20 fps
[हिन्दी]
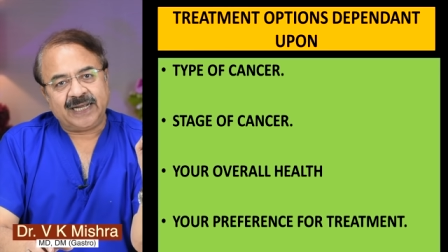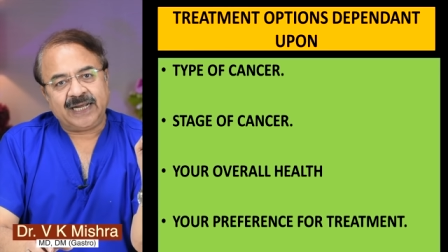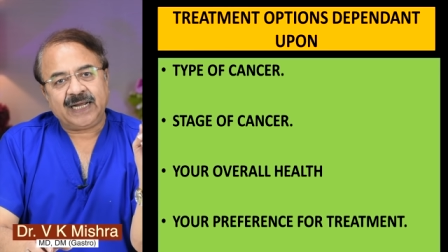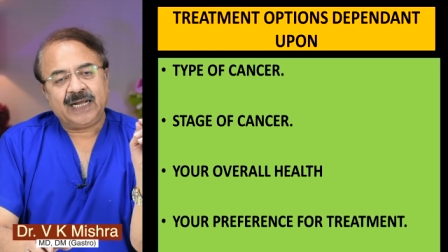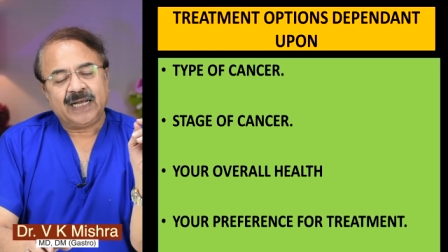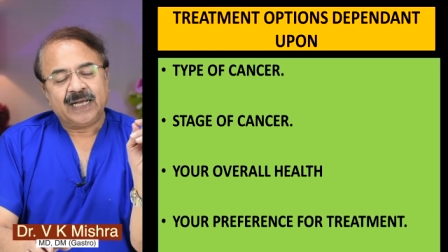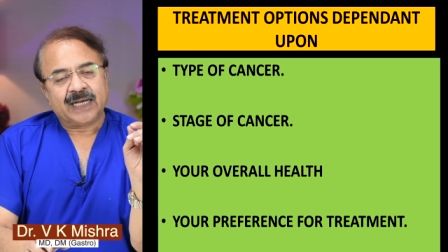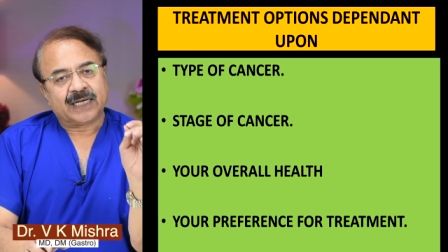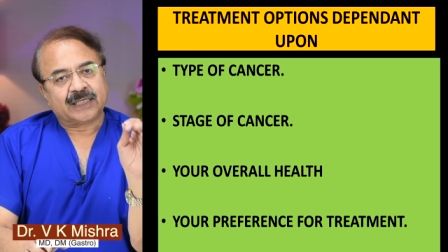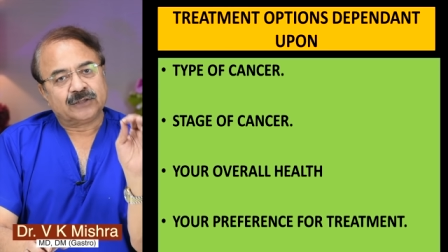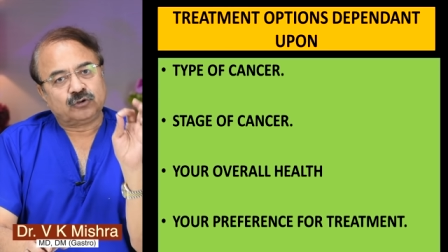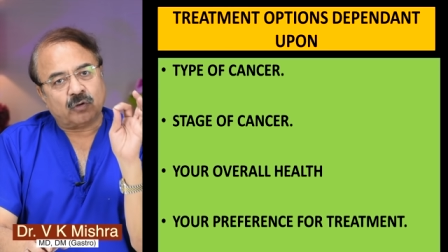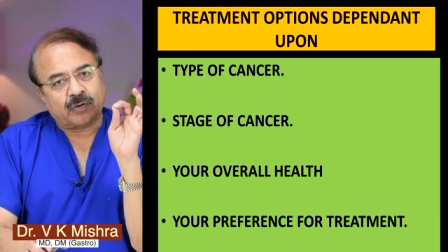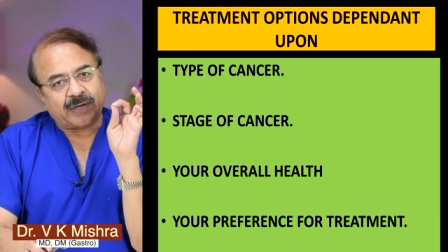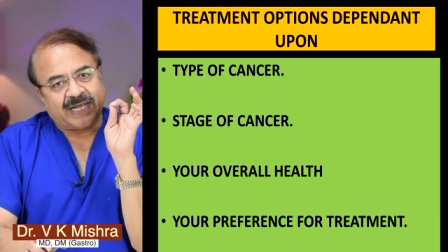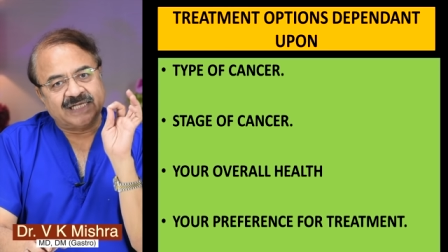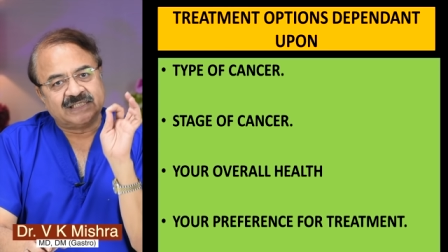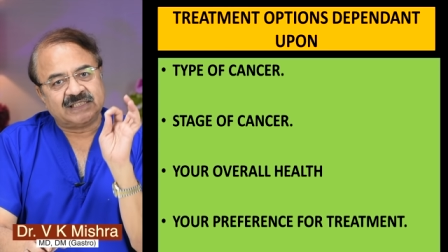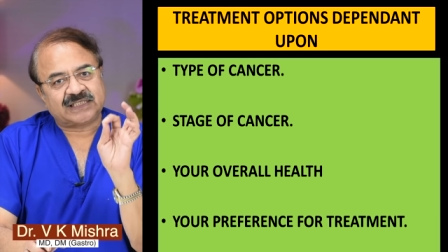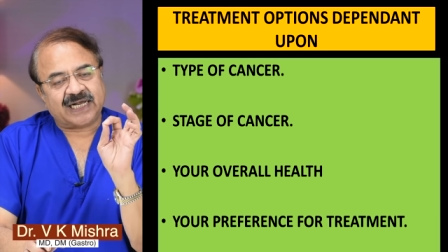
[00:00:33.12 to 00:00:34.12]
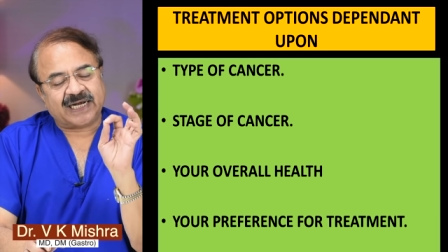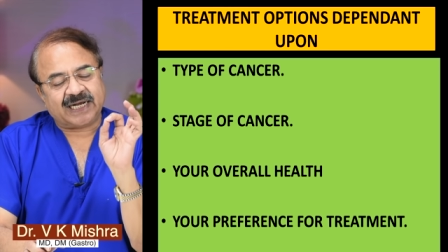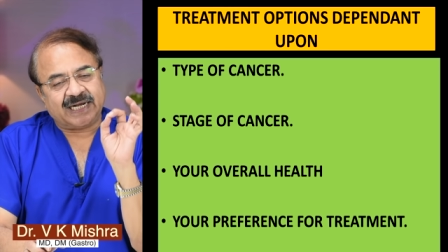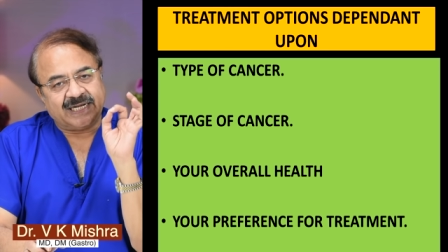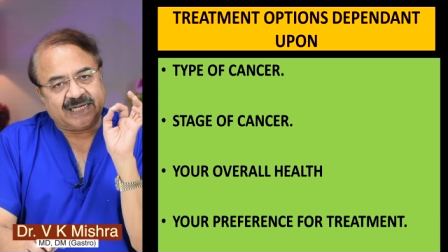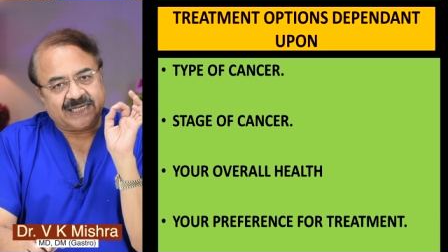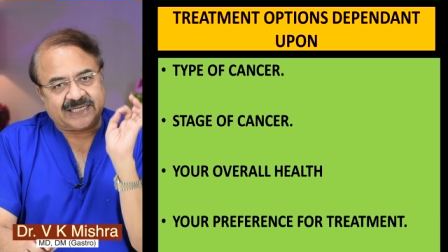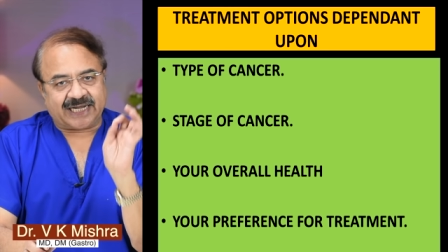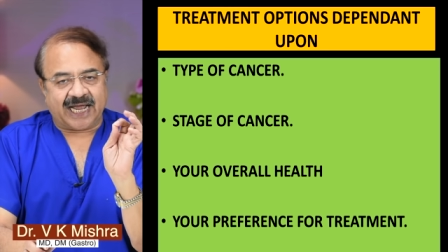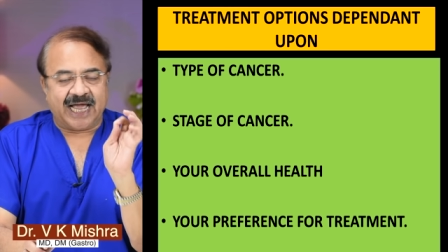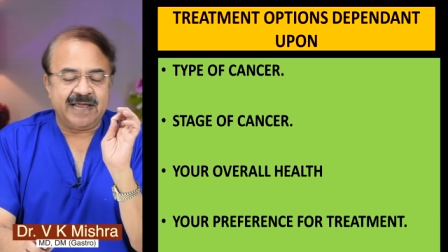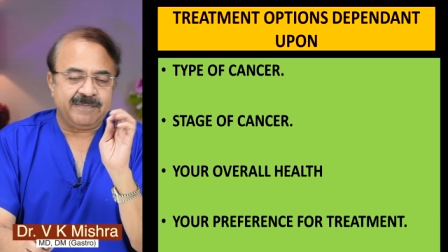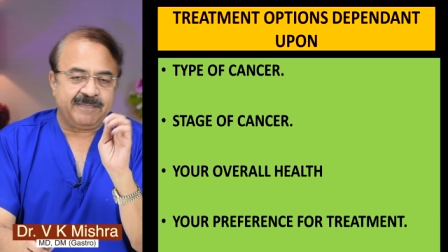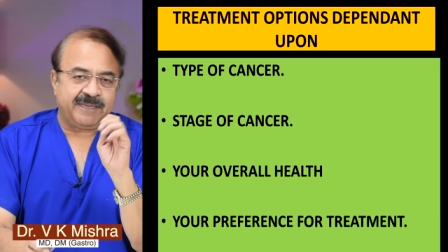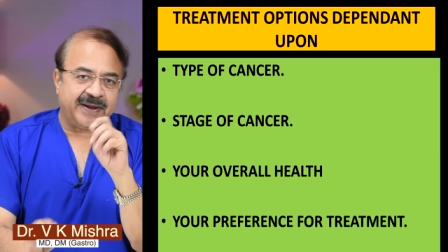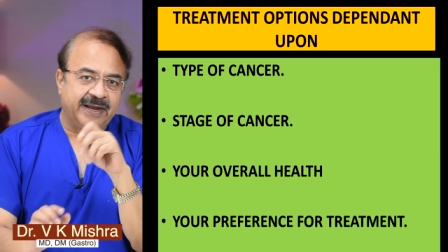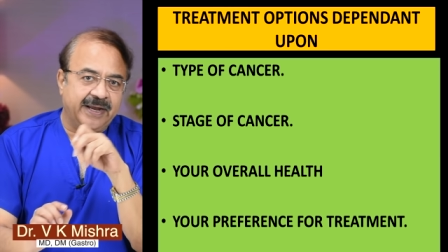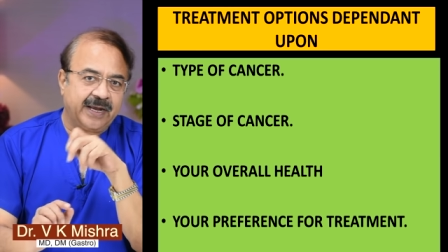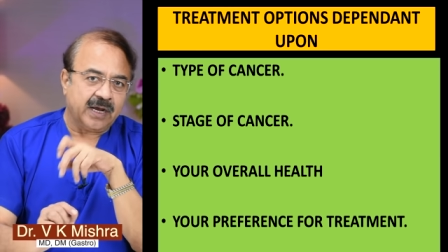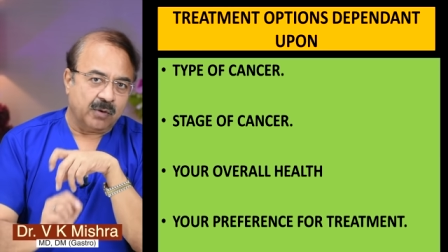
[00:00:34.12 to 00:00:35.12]
है कि जो कैंसर की टाइप
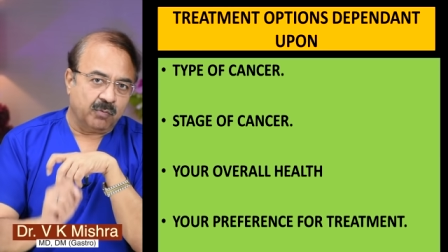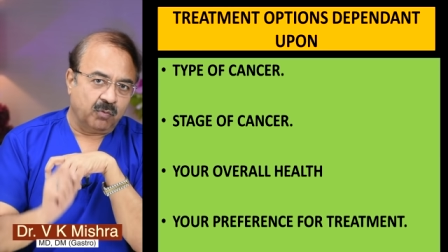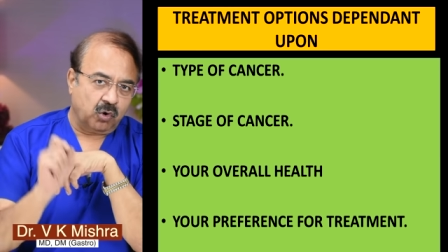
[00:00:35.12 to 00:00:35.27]
है